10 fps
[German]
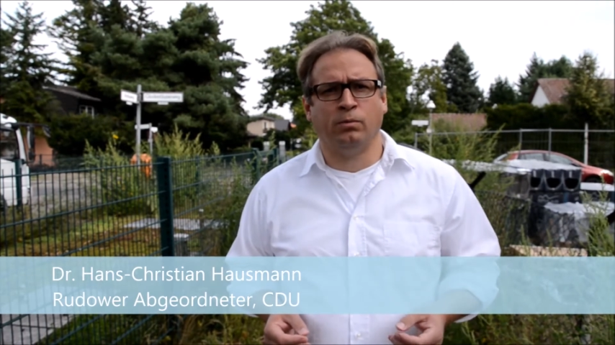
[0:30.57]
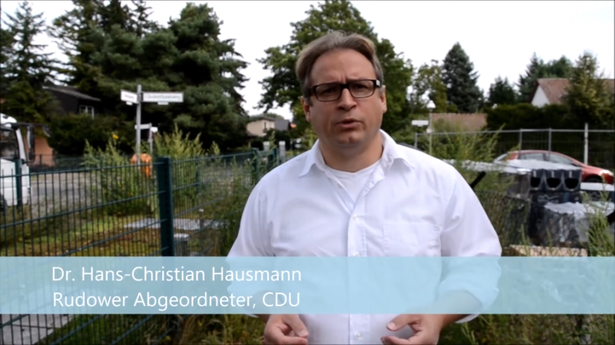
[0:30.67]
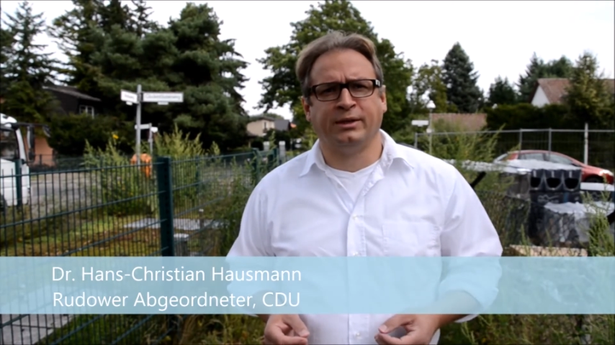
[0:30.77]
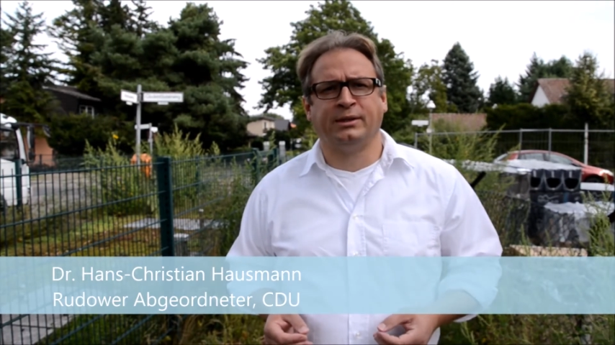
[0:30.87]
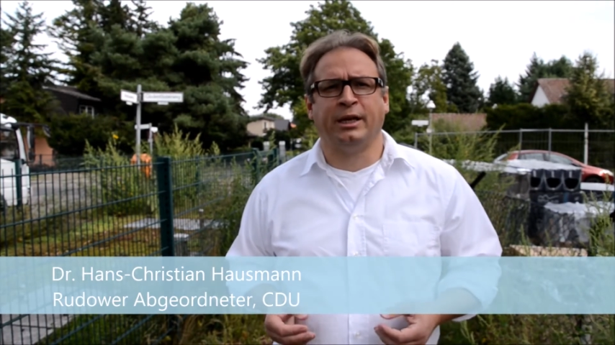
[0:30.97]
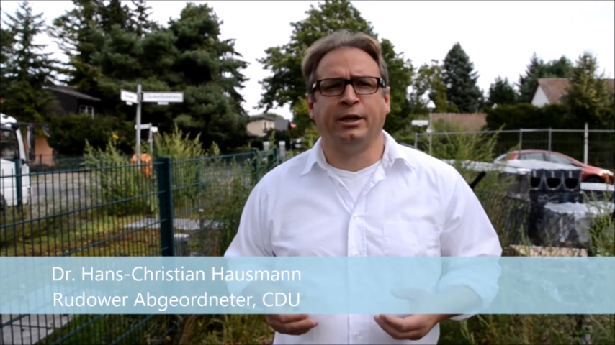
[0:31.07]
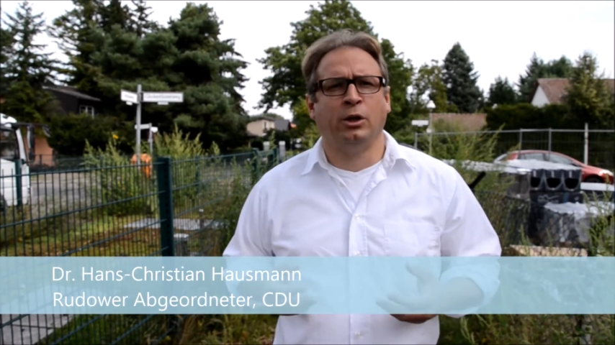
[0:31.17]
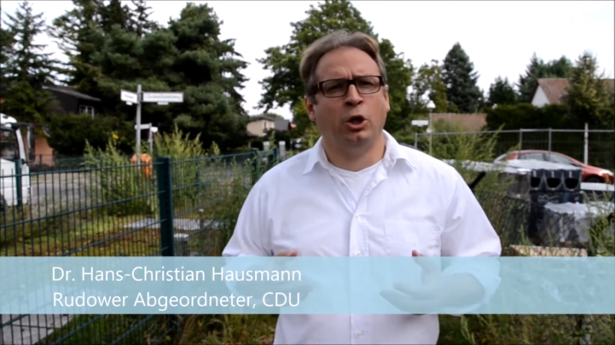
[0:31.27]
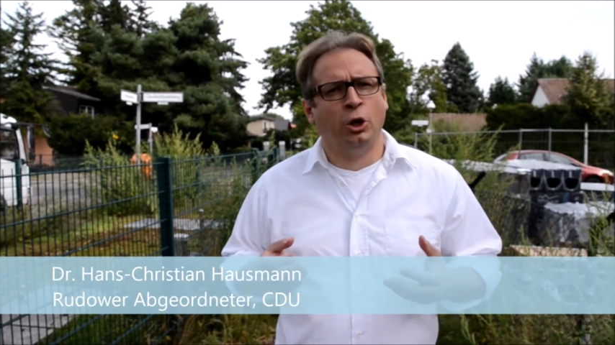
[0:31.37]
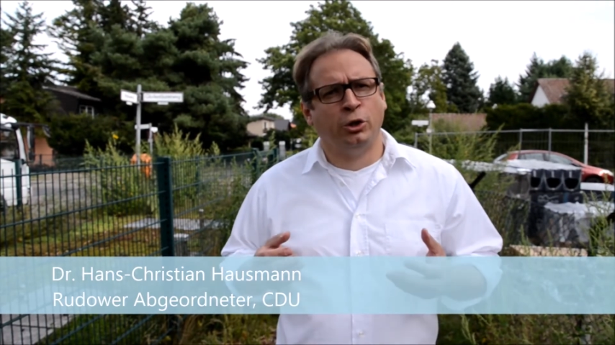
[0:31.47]
Das ist eine
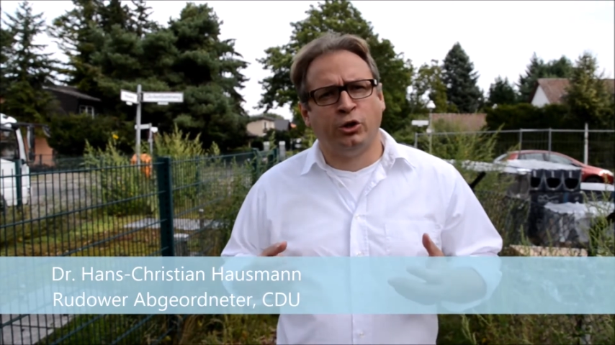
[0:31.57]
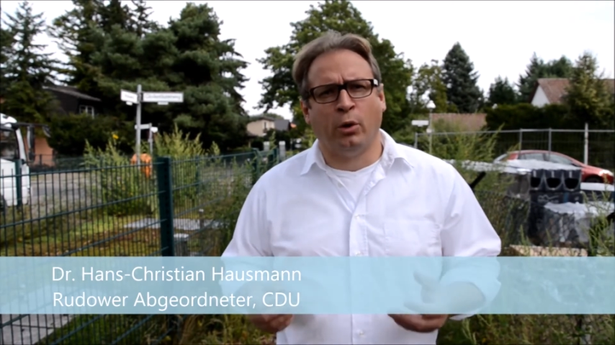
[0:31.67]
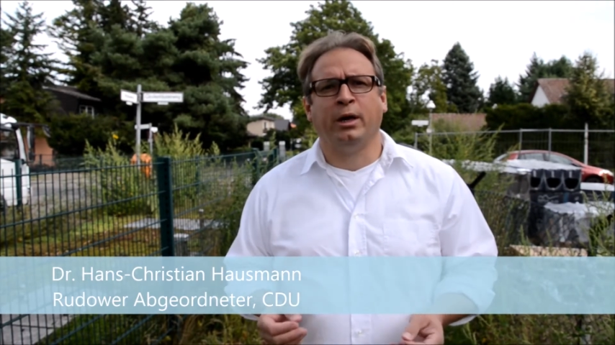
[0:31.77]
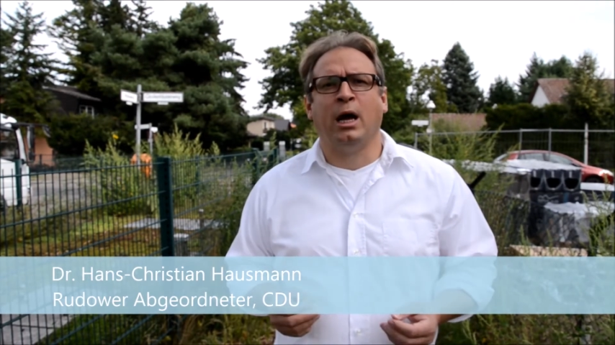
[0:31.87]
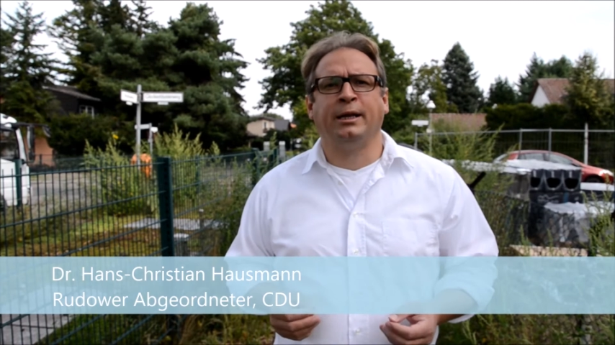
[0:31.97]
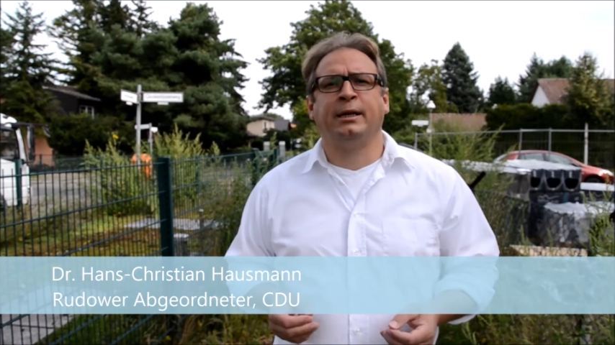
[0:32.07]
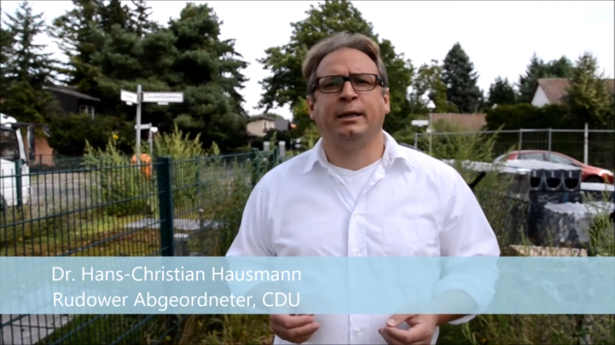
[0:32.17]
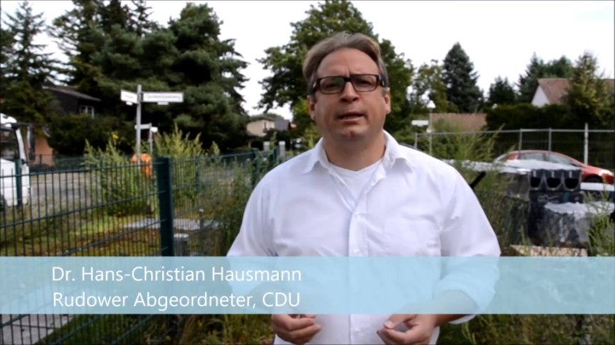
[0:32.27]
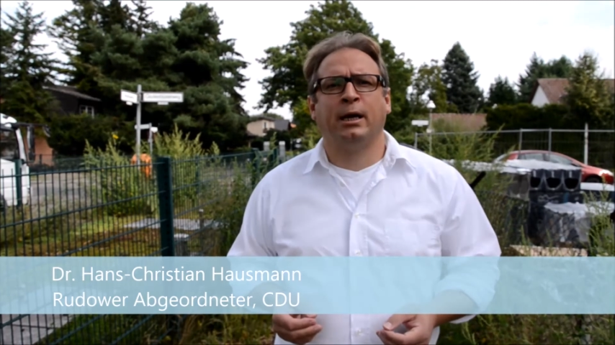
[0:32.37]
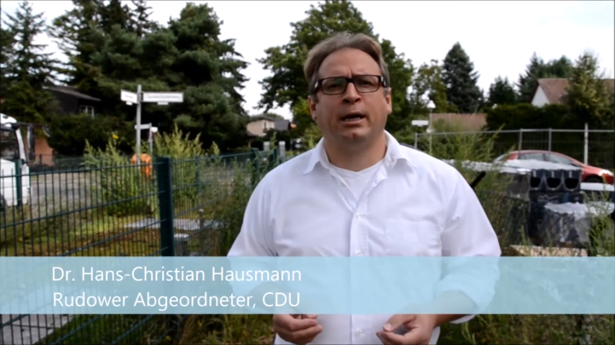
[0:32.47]
teure
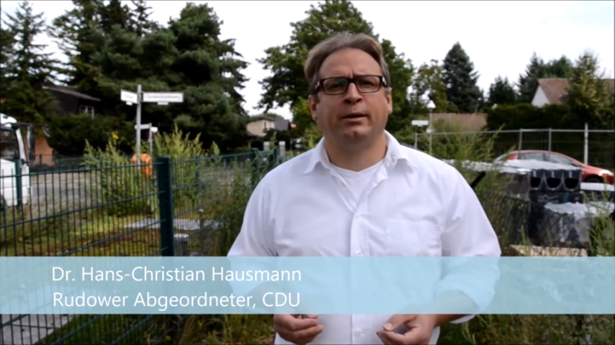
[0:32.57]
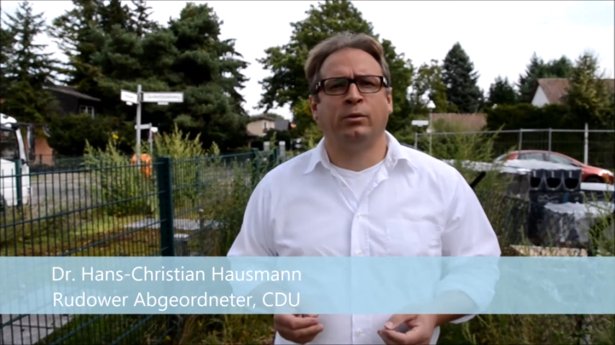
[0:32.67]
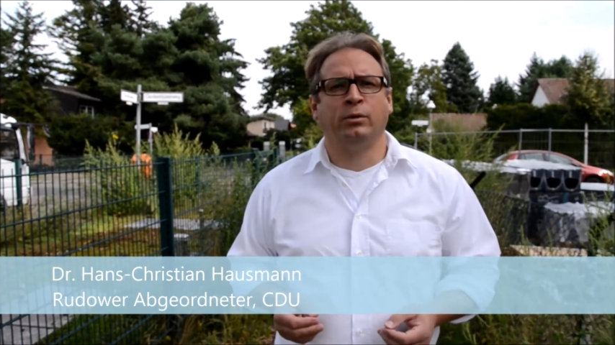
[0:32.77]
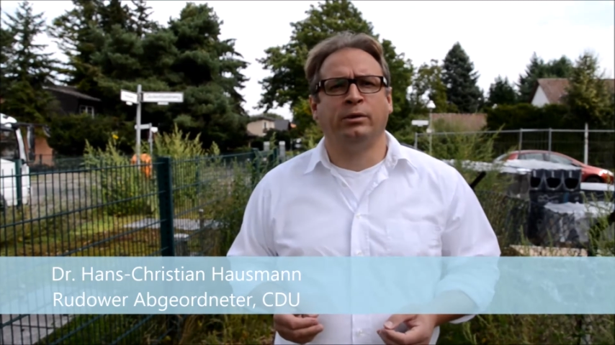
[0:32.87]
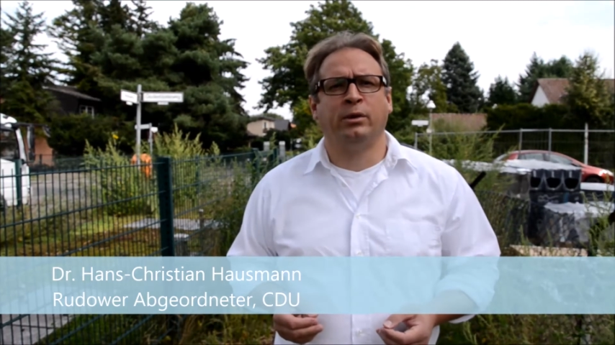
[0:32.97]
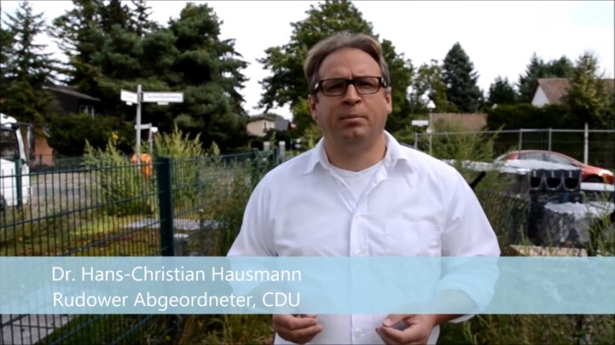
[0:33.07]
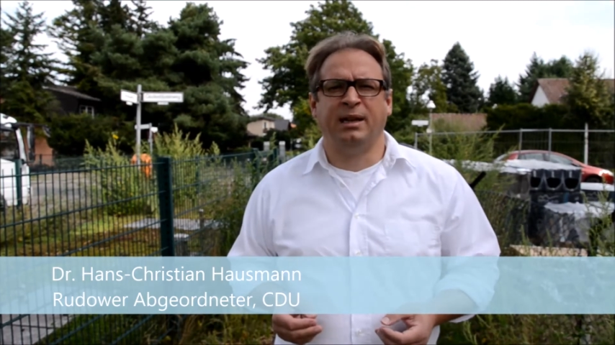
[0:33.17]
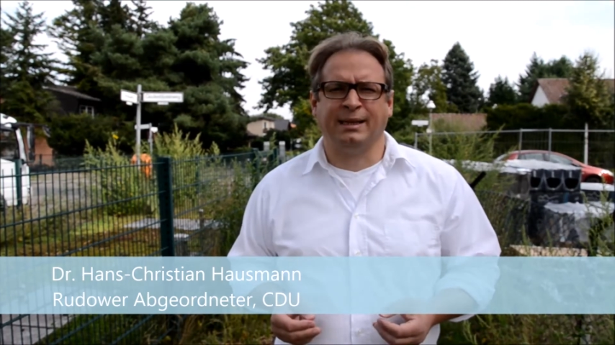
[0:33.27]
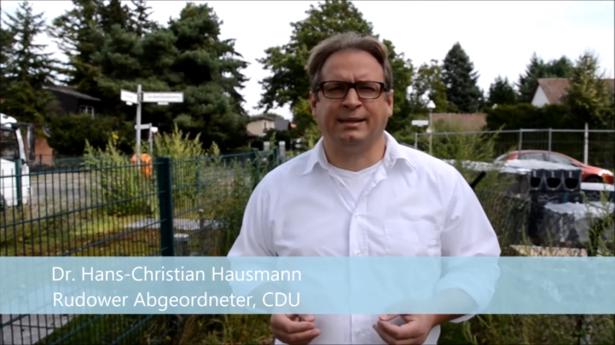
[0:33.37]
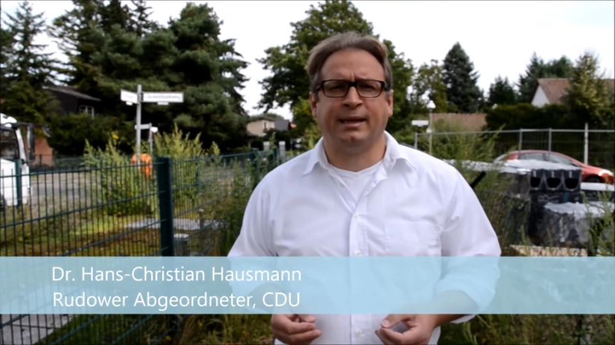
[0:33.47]
Angelegenheit und
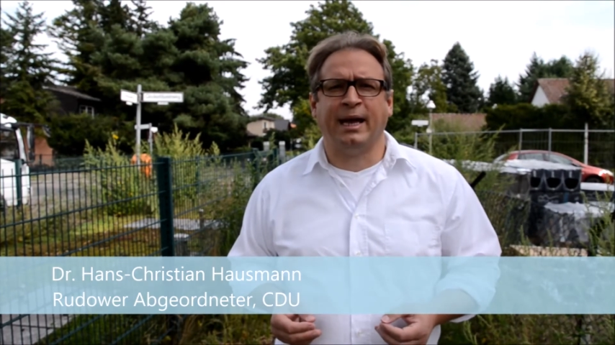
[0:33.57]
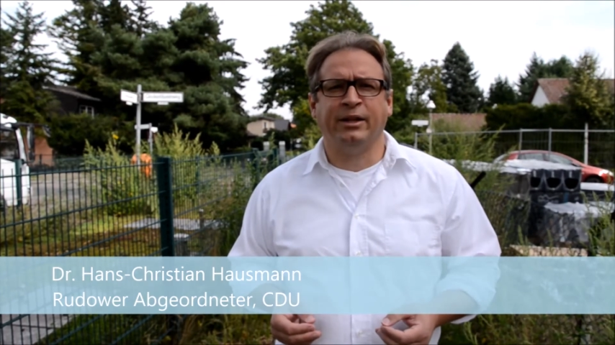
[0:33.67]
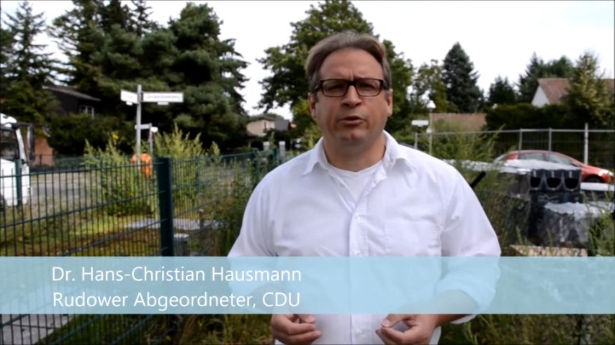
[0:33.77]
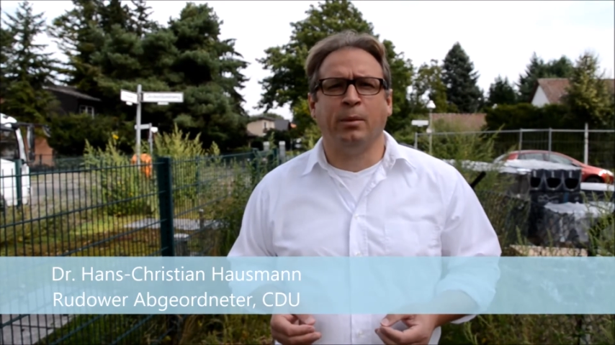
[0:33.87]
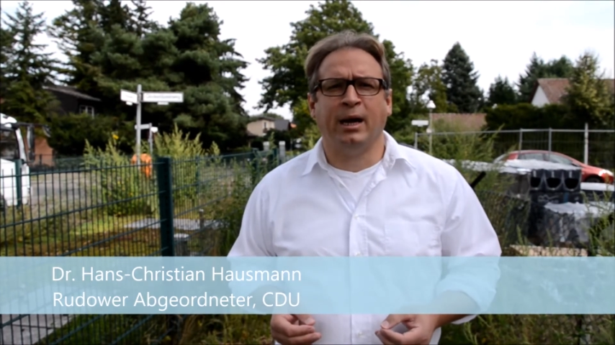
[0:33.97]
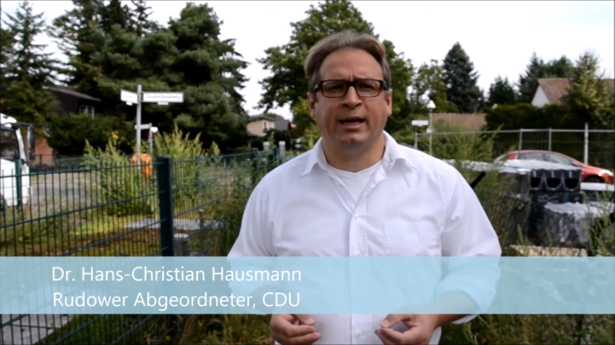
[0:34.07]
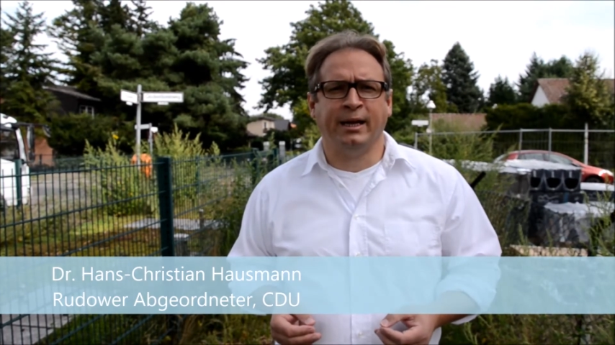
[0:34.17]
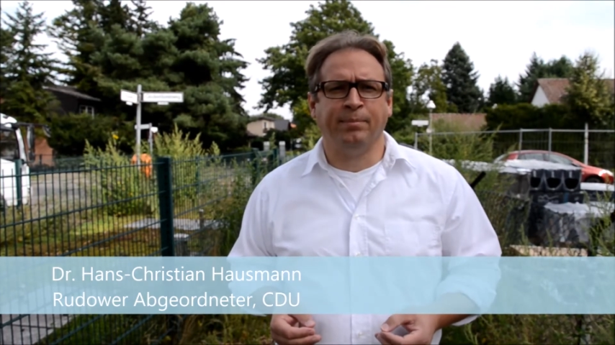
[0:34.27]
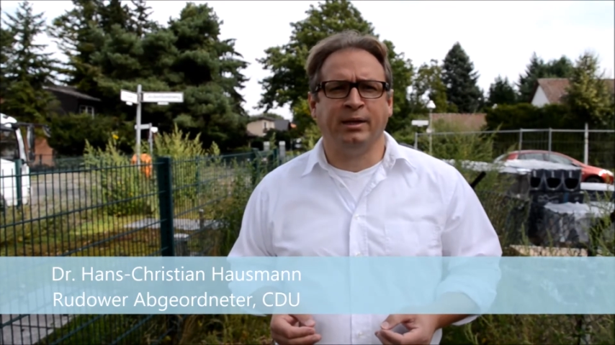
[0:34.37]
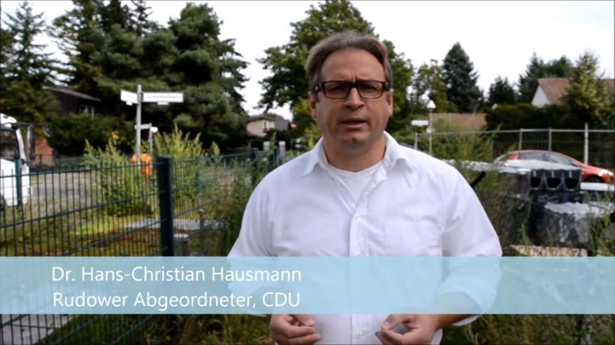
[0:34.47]
belastet Eigentümer
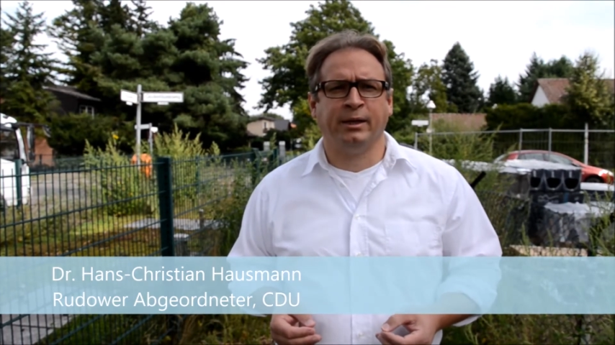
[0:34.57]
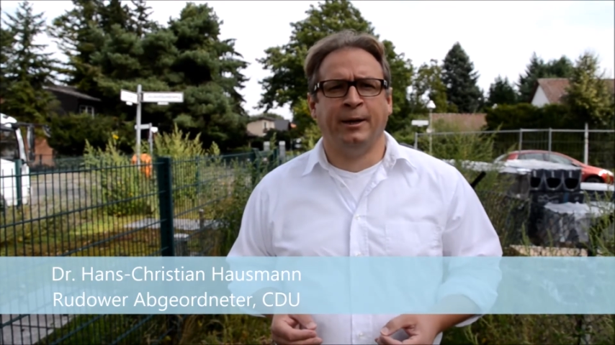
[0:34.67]
erheblich.